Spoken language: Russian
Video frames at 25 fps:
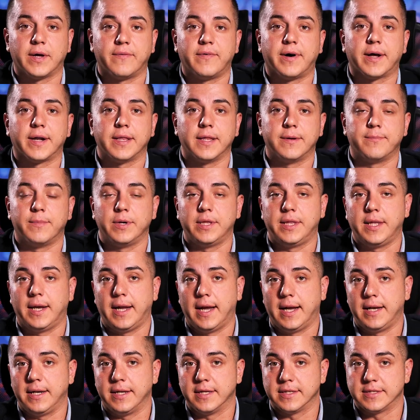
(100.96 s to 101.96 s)

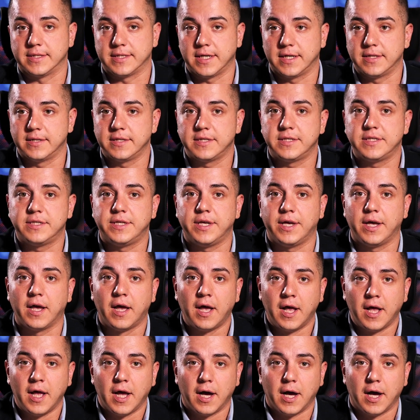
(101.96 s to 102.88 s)
товарно-материальные ценности